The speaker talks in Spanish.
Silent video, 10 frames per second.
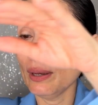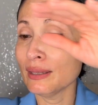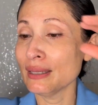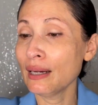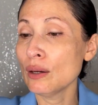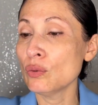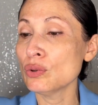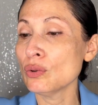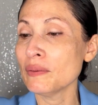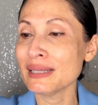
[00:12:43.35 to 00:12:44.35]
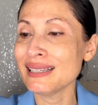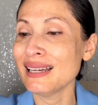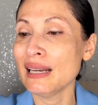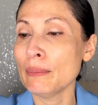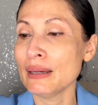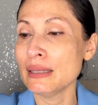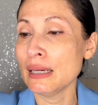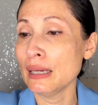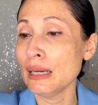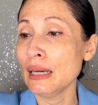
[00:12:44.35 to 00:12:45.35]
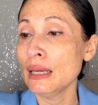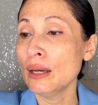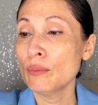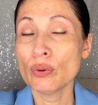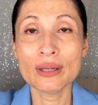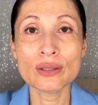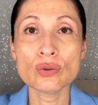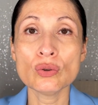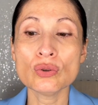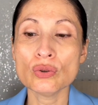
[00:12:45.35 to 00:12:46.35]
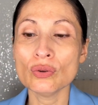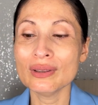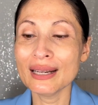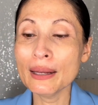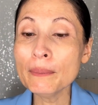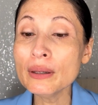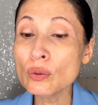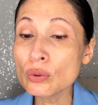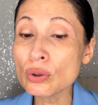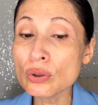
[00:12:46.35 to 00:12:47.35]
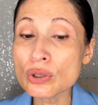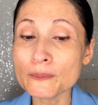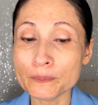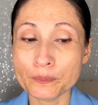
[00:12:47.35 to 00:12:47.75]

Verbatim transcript: Esa la uso a veces en la mañana porque solo son tres minutos.